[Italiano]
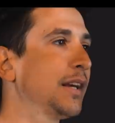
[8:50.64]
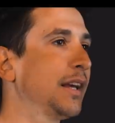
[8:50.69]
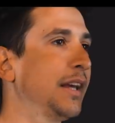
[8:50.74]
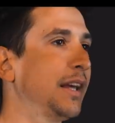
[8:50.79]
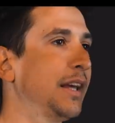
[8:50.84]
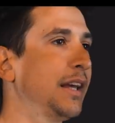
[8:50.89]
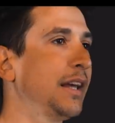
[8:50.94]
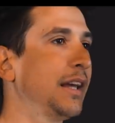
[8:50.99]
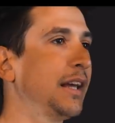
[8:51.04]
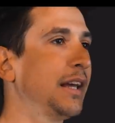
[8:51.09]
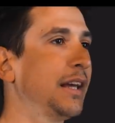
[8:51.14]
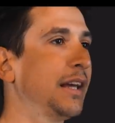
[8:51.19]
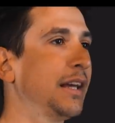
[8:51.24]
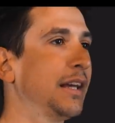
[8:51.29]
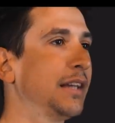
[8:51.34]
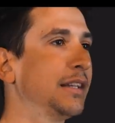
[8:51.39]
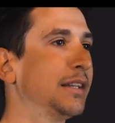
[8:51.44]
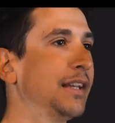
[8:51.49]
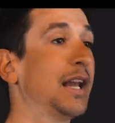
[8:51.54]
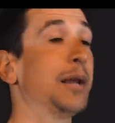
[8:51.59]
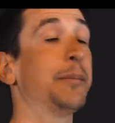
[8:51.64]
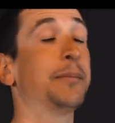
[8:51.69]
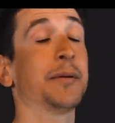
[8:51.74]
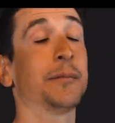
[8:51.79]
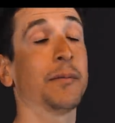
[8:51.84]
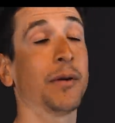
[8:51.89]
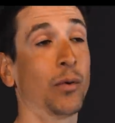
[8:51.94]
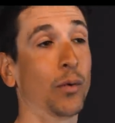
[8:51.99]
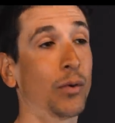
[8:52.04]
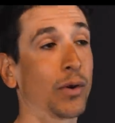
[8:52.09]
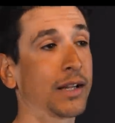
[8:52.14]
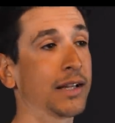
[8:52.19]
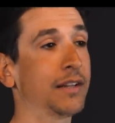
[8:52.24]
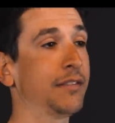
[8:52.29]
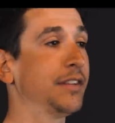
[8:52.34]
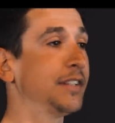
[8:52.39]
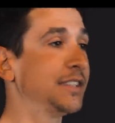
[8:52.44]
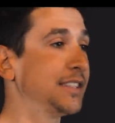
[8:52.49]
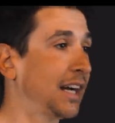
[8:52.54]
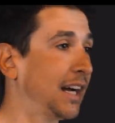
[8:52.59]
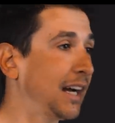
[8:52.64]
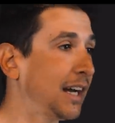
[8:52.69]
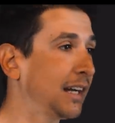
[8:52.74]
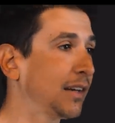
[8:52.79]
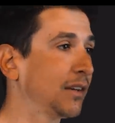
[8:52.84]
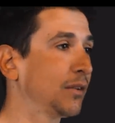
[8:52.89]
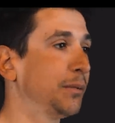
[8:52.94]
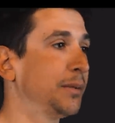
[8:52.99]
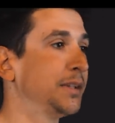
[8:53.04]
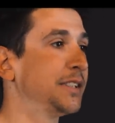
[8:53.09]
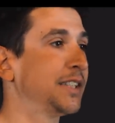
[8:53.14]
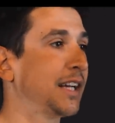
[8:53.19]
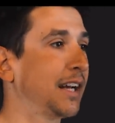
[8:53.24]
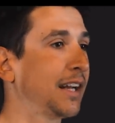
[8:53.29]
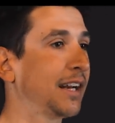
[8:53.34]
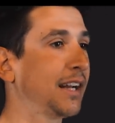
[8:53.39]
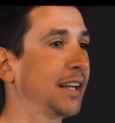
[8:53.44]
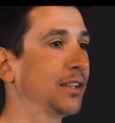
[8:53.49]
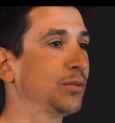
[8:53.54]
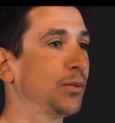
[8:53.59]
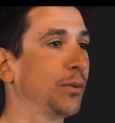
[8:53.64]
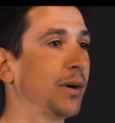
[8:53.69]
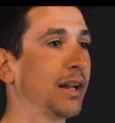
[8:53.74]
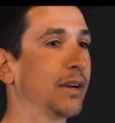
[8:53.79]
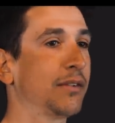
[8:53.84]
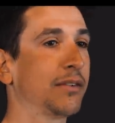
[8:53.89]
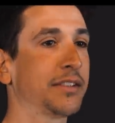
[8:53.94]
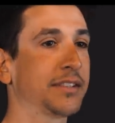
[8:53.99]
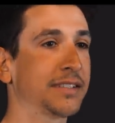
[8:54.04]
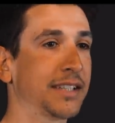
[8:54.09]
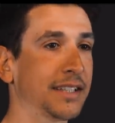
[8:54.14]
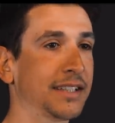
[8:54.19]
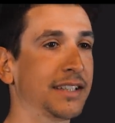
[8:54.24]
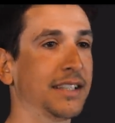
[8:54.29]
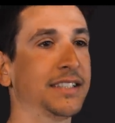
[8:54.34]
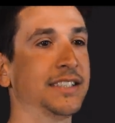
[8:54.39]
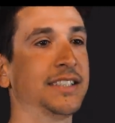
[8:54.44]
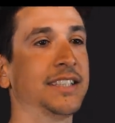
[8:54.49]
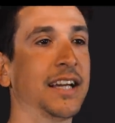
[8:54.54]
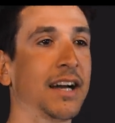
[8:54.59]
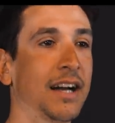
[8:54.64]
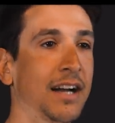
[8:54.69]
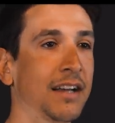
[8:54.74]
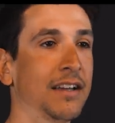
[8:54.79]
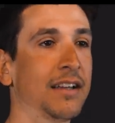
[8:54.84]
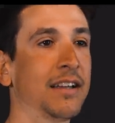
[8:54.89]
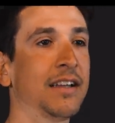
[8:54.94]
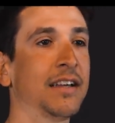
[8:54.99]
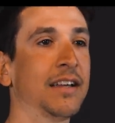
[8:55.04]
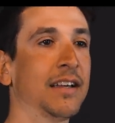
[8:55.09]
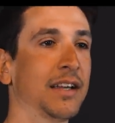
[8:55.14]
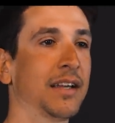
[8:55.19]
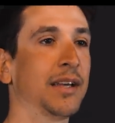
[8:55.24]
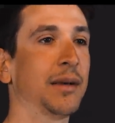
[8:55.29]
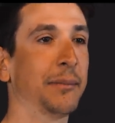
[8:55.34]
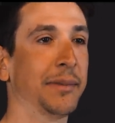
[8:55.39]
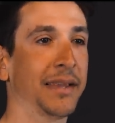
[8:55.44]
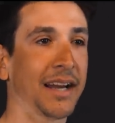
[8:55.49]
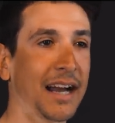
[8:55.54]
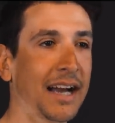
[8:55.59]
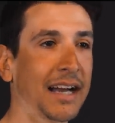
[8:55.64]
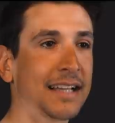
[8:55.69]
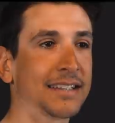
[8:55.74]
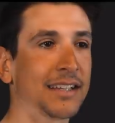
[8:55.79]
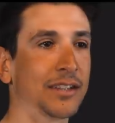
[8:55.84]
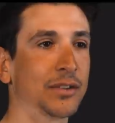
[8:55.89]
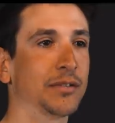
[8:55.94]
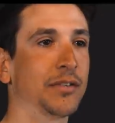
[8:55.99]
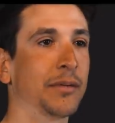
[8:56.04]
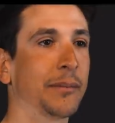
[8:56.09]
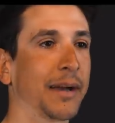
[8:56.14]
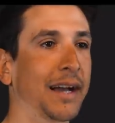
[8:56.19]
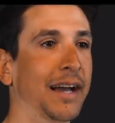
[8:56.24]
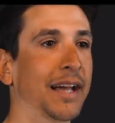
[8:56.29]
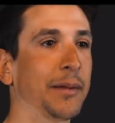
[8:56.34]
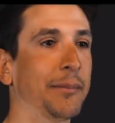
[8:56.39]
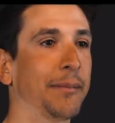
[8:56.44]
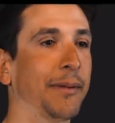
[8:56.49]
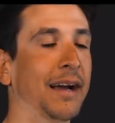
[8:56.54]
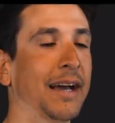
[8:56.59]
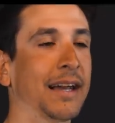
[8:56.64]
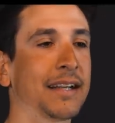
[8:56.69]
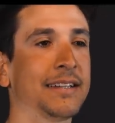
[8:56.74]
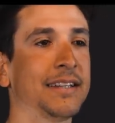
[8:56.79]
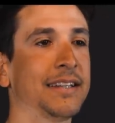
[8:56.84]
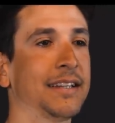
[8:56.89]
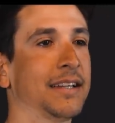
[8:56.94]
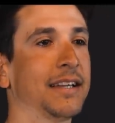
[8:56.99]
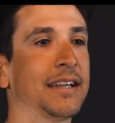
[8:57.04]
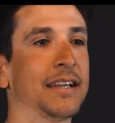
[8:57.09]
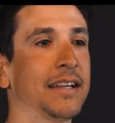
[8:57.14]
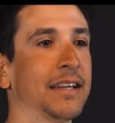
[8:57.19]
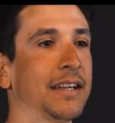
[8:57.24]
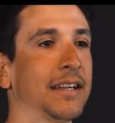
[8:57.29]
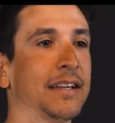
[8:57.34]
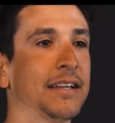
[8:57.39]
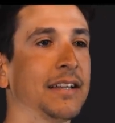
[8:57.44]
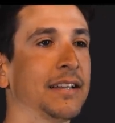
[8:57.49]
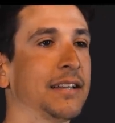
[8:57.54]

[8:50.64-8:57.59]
e nelle prime ore devi già cominciare a attuare una strategia mirata dove magari parti e